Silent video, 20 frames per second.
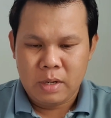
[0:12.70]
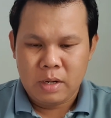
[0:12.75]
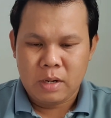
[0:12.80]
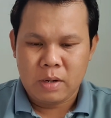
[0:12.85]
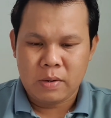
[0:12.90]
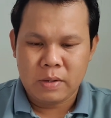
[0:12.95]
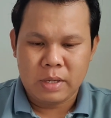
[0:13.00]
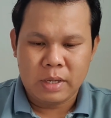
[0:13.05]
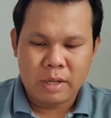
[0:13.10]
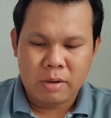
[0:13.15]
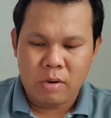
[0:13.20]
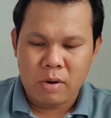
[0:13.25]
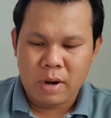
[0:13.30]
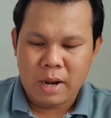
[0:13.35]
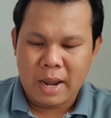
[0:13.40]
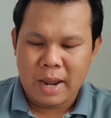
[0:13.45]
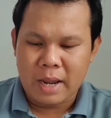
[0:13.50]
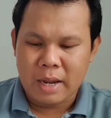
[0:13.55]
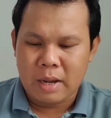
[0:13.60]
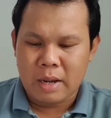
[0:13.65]
Nó chỉ có
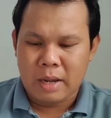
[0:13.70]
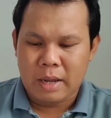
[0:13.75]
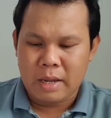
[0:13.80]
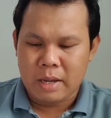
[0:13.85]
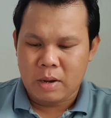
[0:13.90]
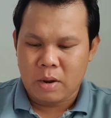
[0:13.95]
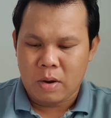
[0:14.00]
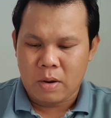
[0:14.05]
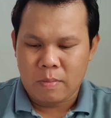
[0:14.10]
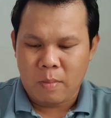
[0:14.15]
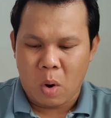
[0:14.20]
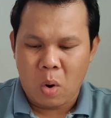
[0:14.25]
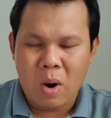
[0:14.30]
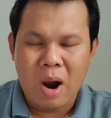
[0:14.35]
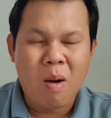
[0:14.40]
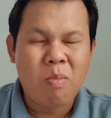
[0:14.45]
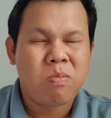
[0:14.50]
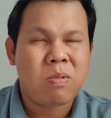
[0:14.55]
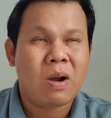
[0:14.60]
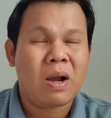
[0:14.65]
khác cái coi bộ
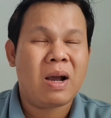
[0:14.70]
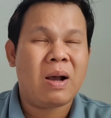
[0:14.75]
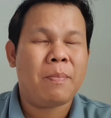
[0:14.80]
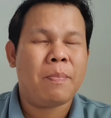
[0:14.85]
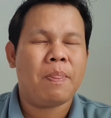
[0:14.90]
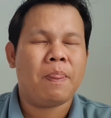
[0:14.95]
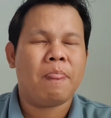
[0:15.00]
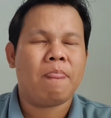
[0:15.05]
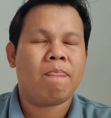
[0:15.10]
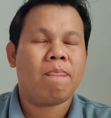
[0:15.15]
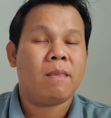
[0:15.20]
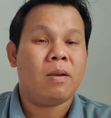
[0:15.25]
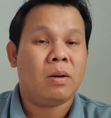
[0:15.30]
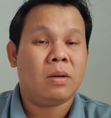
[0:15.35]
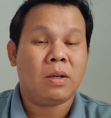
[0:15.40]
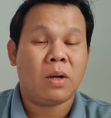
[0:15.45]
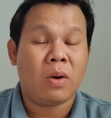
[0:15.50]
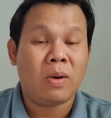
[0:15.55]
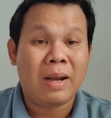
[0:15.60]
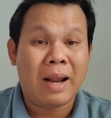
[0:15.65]
ốc um,
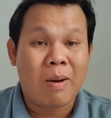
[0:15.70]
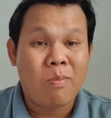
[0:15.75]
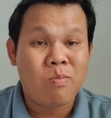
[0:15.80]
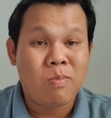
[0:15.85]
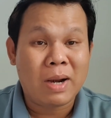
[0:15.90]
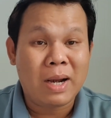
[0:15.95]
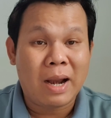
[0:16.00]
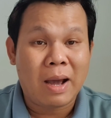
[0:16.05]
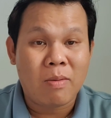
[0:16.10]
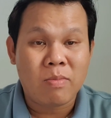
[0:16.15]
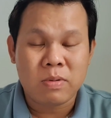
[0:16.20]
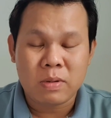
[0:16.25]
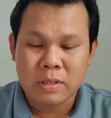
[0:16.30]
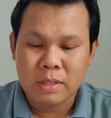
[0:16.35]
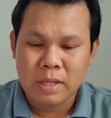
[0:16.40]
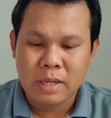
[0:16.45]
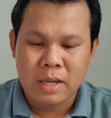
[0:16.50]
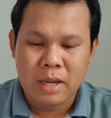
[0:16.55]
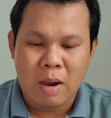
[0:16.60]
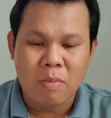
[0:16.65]
nói lòng bánh lòng
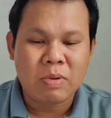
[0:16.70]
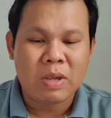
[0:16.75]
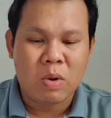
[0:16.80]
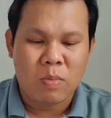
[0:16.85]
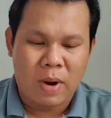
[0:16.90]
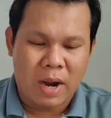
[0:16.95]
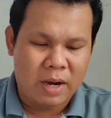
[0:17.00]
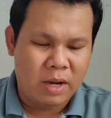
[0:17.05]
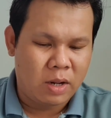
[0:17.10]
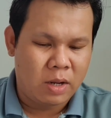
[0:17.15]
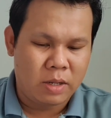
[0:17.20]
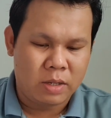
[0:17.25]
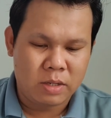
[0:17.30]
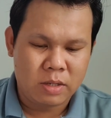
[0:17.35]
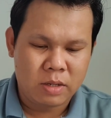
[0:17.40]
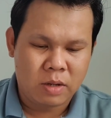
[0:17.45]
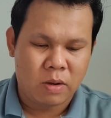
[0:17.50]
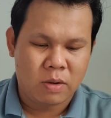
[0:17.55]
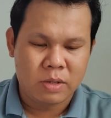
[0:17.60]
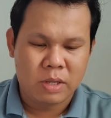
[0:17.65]
với ốc cho máy thôi.
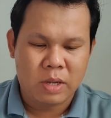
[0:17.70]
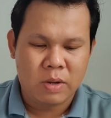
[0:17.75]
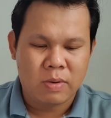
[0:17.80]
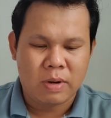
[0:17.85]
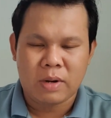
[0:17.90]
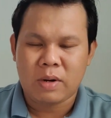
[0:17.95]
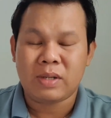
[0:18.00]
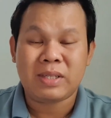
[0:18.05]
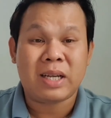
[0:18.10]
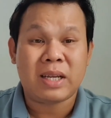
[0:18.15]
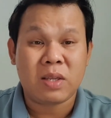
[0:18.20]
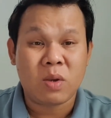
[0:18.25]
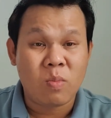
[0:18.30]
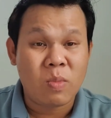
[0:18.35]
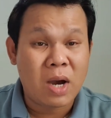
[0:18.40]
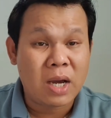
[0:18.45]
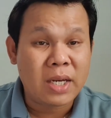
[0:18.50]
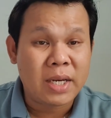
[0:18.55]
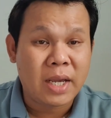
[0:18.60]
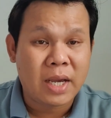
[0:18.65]
Còn nhiêu là nó xài chung
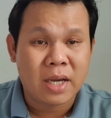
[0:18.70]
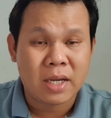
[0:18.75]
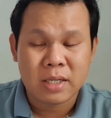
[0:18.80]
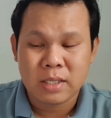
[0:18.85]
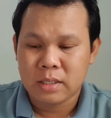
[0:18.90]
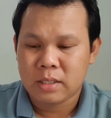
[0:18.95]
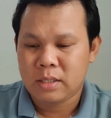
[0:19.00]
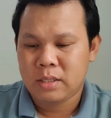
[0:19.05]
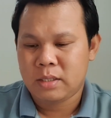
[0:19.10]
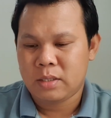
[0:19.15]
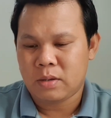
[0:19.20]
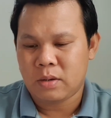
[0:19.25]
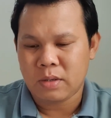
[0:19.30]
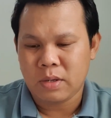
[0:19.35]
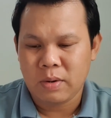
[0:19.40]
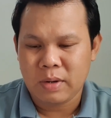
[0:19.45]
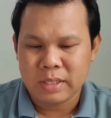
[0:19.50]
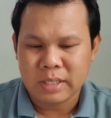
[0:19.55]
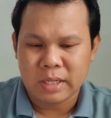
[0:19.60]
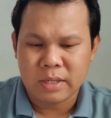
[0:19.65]
hết nha. Còn
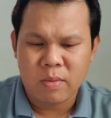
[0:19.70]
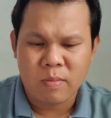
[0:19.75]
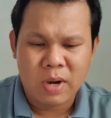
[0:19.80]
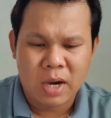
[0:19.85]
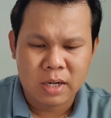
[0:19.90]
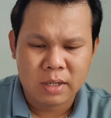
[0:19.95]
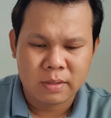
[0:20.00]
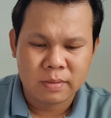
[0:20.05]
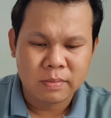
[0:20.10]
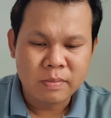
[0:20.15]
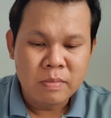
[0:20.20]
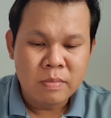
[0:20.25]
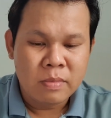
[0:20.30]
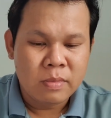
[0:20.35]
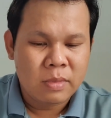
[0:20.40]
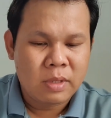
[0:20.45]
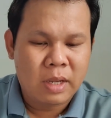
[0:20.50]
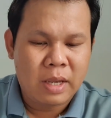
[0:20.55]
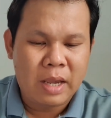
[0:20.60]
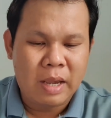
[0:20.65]
nhiêu là xài chung hết.
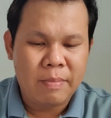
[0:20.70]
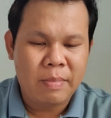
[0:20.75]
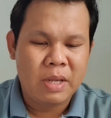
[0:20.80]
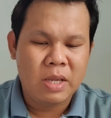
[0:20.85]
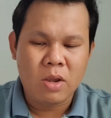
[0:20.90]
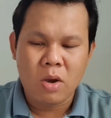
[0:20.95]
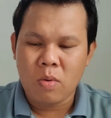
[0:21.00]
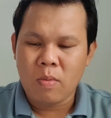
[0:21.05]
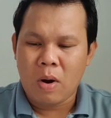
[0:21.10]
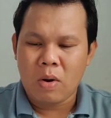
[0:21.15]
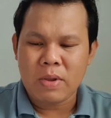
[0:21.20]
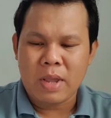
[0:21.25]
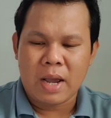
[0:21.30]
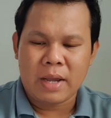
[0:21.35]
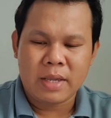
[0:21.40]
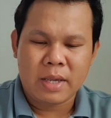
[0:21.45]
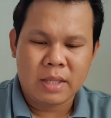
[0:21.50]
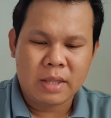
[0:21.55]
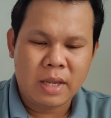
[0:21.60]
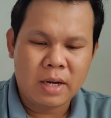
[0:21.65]
Thì em đi vô báo giá
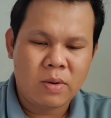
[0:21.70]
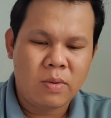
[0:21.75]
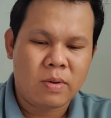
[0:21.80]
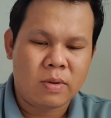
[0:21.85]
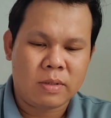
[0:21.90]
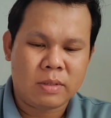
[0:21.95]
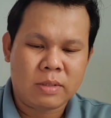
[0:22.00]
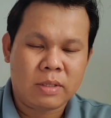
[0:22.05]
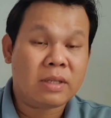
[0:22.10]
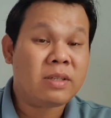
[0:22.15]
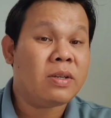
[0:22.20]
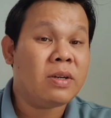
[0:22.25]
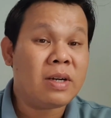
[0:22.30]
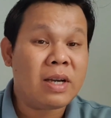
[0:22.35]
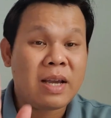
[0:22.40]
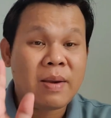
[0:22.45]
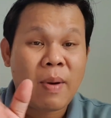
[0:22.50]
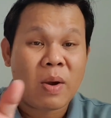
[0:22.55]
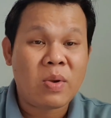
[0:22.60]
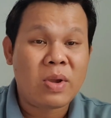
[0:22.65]
chi tiết luôn. Trước
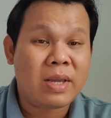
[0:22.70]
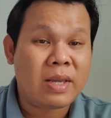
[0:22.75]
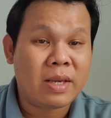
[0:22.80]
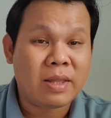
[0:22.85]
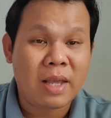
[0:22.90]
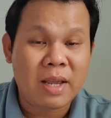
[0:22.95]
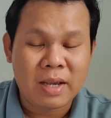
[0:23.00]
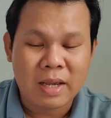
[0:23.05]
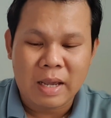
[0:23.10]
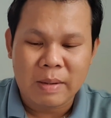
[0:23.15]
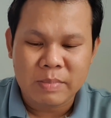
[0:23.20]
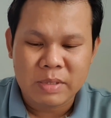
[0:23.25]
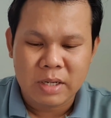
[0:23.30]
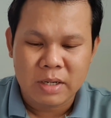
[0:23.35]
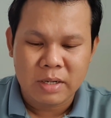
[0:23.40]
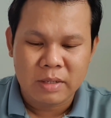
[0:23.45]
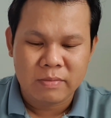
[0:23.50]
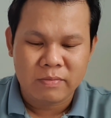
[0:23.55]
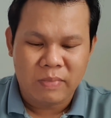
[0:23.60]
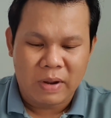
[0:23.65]
khi báo giá chi tiết em
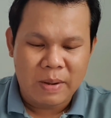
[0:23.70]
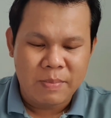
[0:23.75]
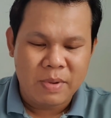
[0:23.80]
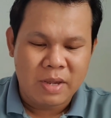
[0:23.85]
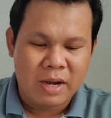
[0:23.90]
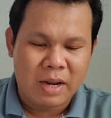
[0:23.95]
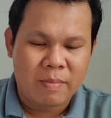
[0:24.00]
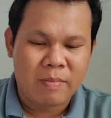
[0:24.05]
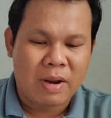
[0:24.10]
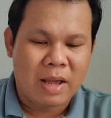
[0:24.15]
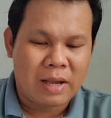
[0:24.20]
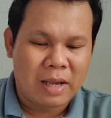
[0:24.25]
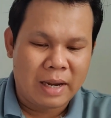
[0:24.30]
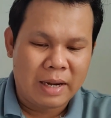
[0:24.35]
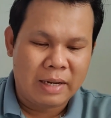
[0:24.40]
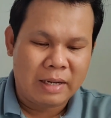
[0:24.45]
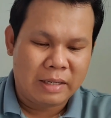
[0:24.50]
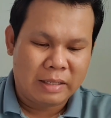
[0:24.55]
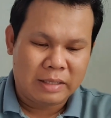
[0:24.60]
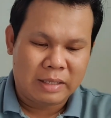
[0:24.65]
xin phép với anh em là
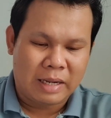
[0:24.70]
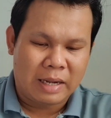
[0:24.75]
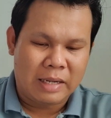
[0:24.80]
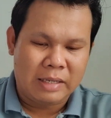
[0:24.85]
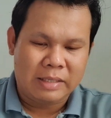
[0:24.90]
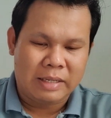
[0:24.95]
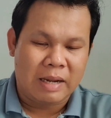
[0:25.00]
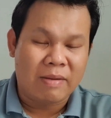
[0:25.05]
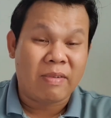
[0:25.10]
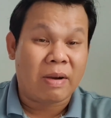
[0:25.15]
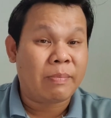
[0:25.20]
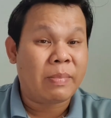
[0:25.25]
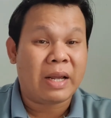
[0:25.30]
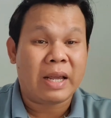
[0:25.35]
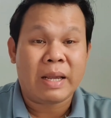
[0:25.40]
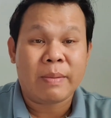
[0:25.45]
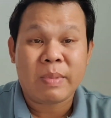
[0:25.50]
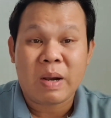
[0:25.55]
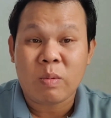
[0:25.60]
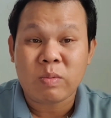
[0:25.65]
cái cái sản phẩm này
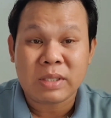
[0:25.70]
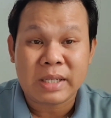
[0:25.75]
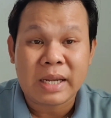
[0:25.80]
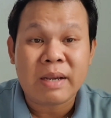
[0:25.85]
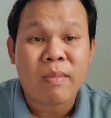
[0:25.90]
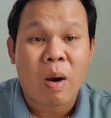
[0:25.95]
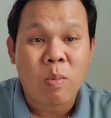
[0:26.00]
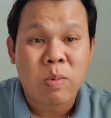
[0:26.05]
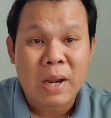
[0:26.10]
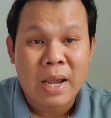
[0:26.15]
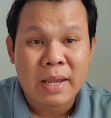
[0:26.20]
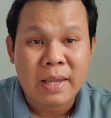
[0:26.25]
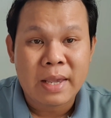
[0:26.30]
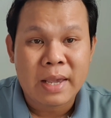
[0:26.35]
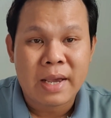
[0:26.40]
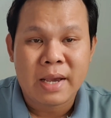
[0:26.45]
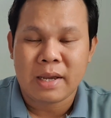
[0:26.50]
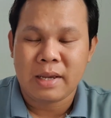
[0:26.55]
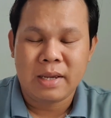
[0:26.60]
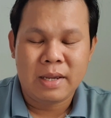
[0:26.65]
em không xé bọc ra
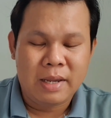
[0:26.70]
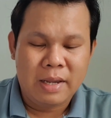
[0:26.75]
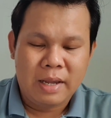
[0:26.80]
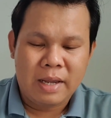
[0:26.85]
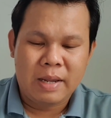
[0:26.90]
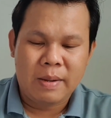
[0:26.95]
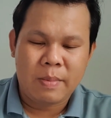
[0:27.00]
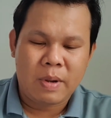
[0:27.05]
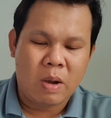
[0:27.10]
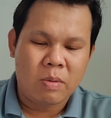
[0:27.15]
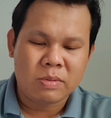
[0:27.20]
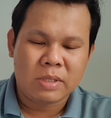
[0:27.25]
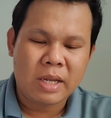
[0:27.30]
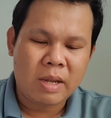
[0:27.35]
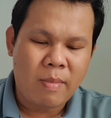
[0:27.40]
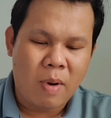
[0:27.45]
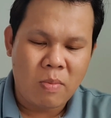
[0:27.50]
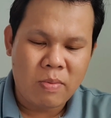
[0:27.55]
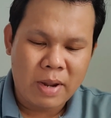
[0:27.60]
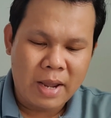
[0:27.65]
nha. Em không xé
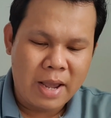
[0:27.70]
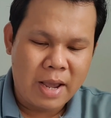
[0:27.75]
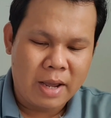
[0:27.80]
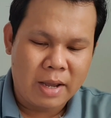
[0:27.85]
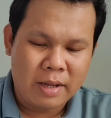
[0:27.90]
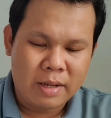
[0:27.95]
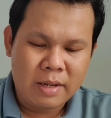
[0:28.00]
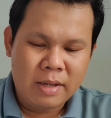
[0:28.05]
bọc ra.